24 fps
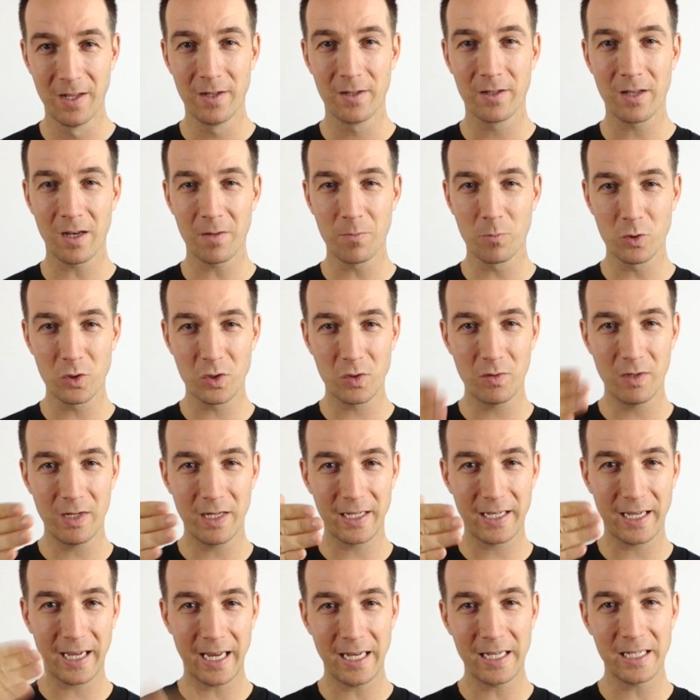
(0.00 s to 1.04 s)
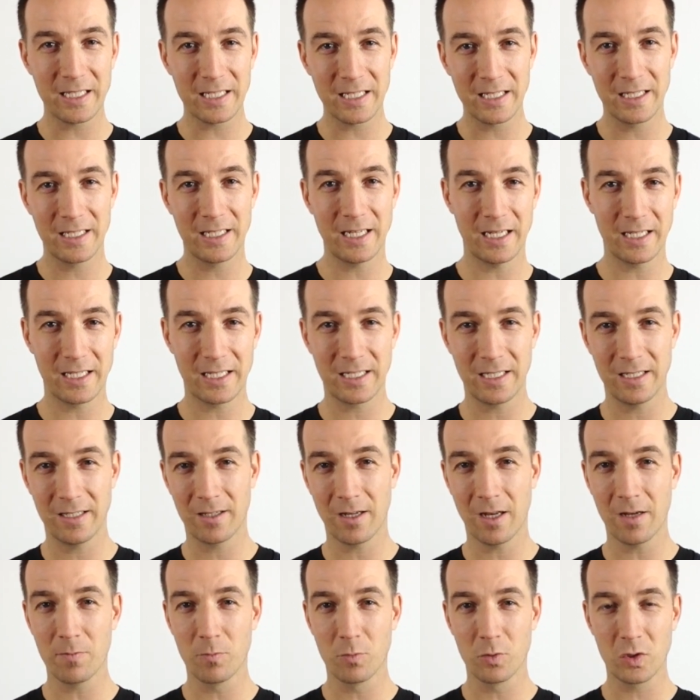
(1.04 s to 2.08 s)
Dann musst du hier Grenzen setzen.
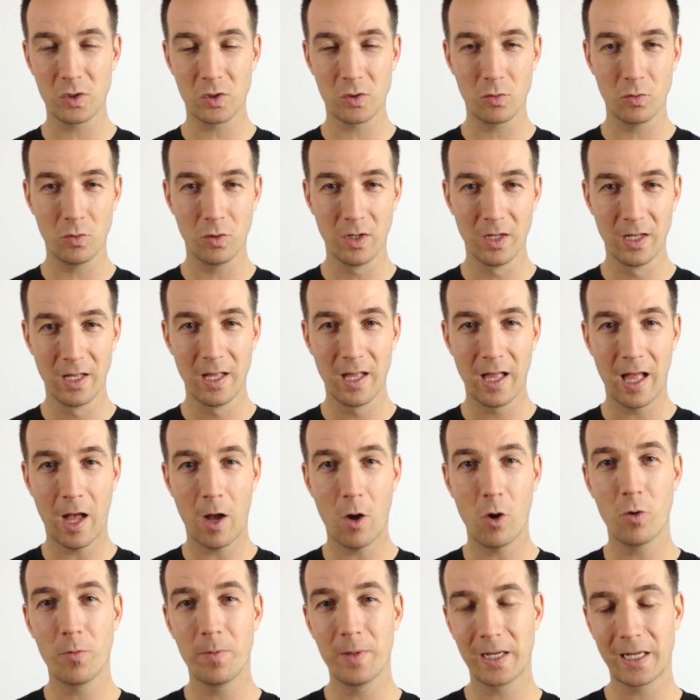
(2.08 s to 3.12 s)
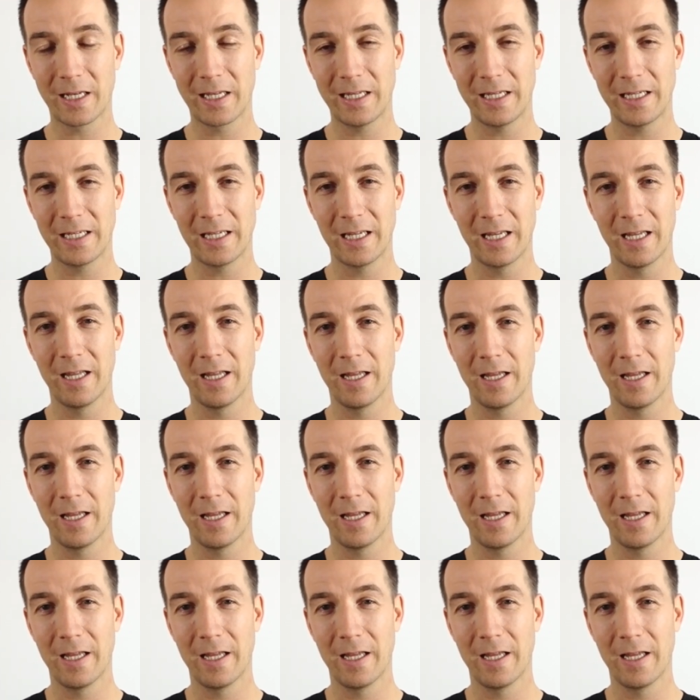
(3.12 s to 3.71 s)
Dann musst du auch wirklich